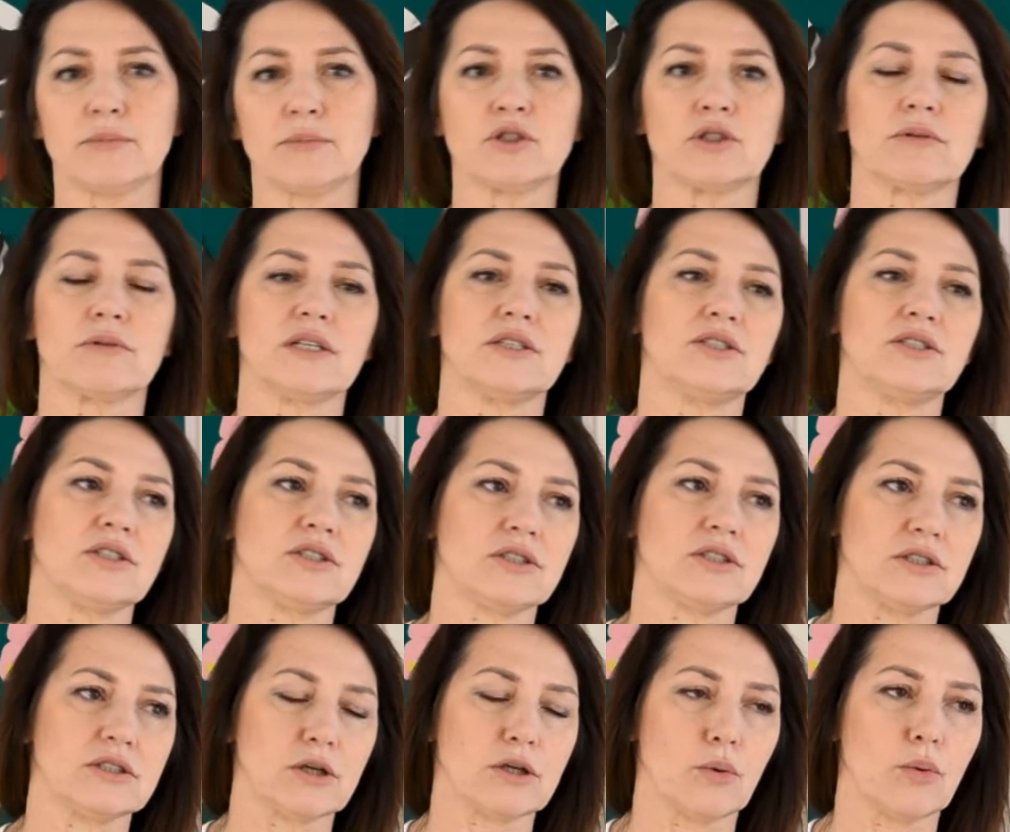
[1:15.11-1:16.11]
Na przykład
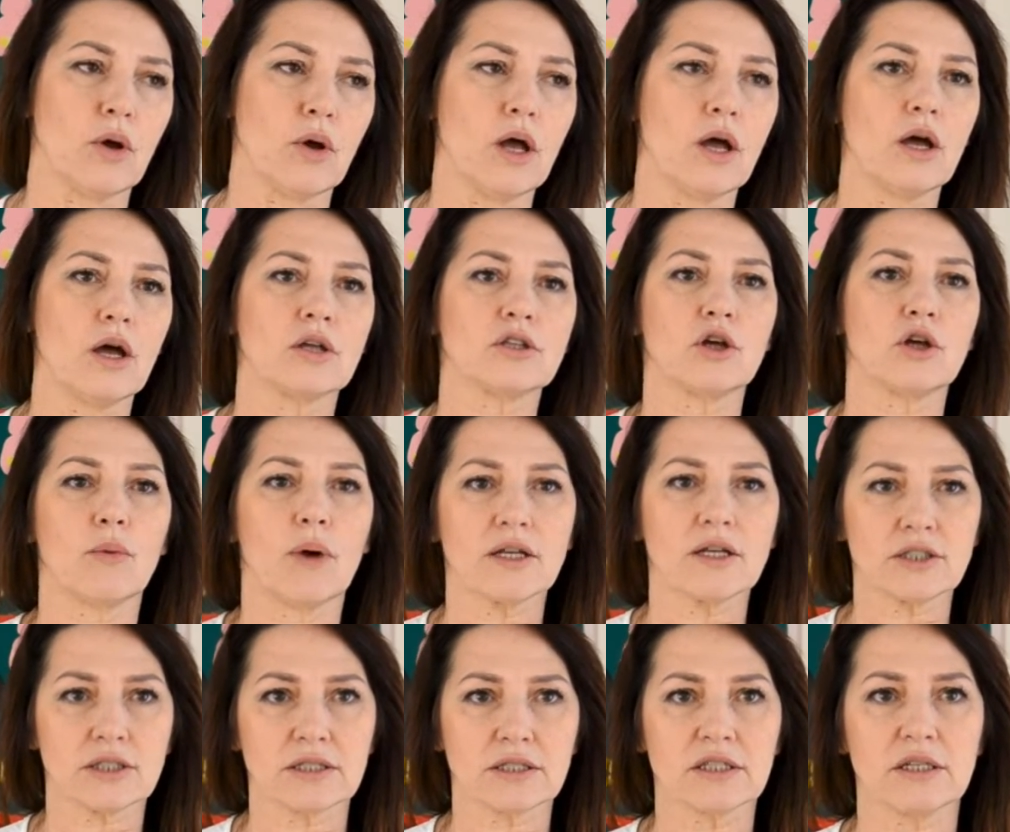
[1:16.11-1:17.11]
dzieci idą do
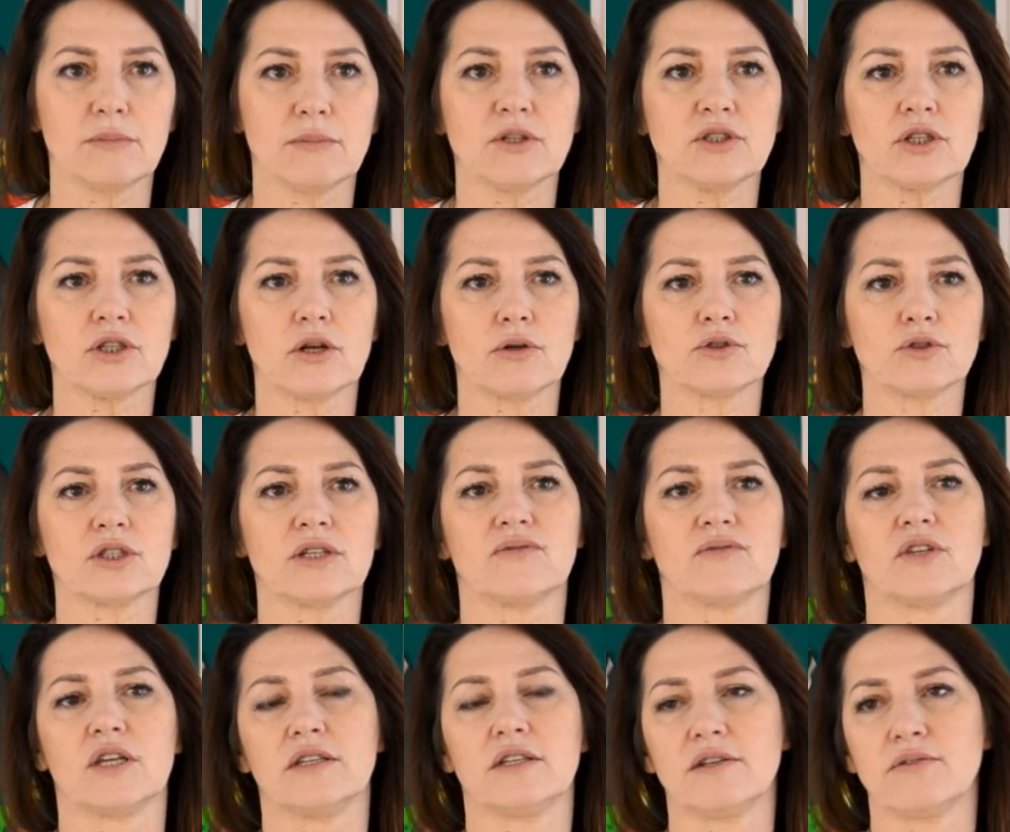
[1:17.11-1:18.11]
łazienki myć
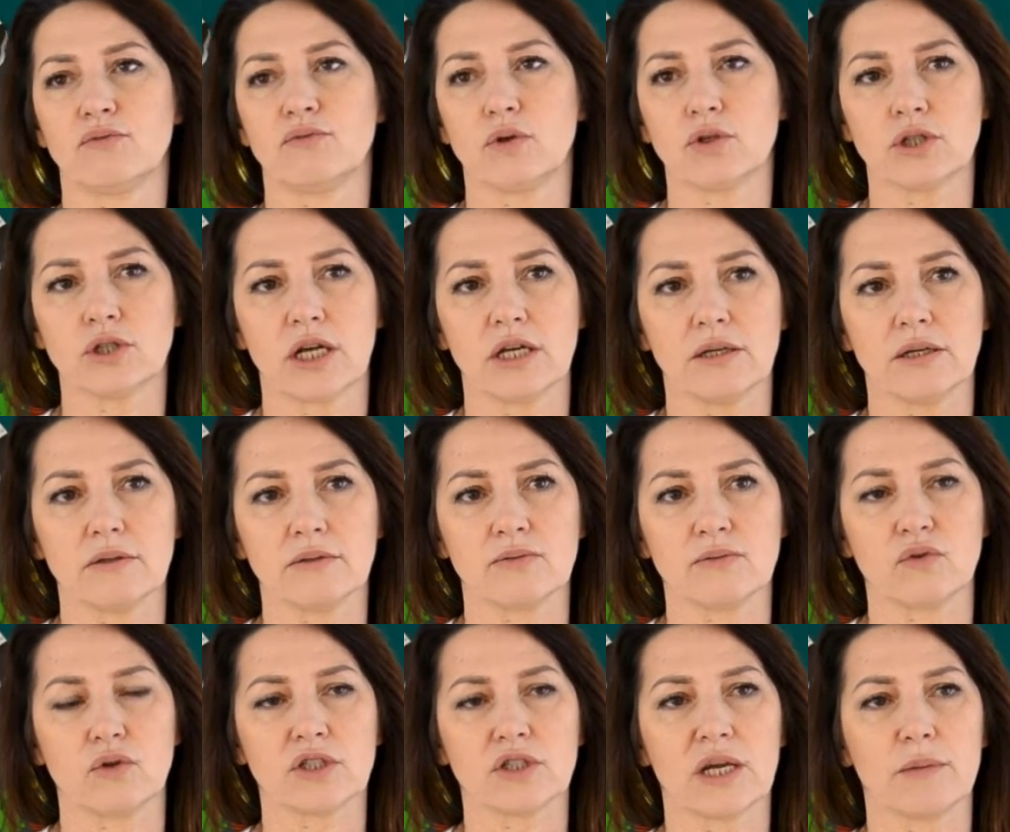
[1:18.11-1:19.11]
rączki, wtedy włącza,
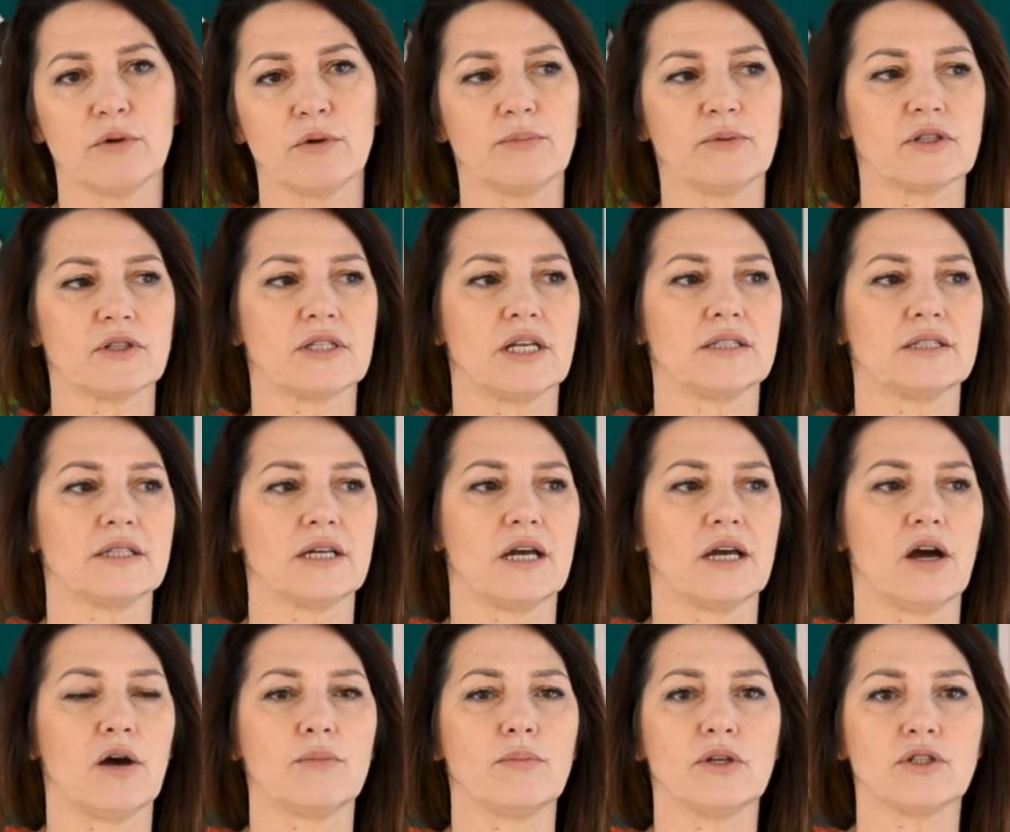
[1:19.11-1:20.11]
włączamy
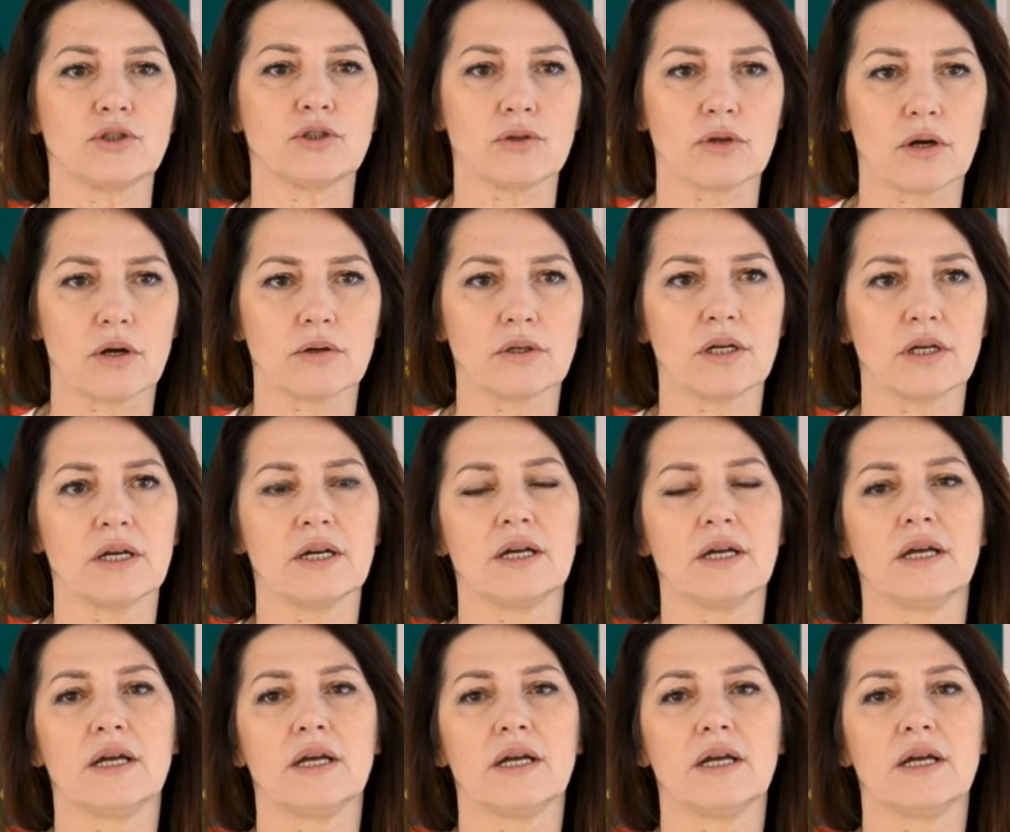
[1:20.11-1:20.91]
piosenkę o myciu rąk.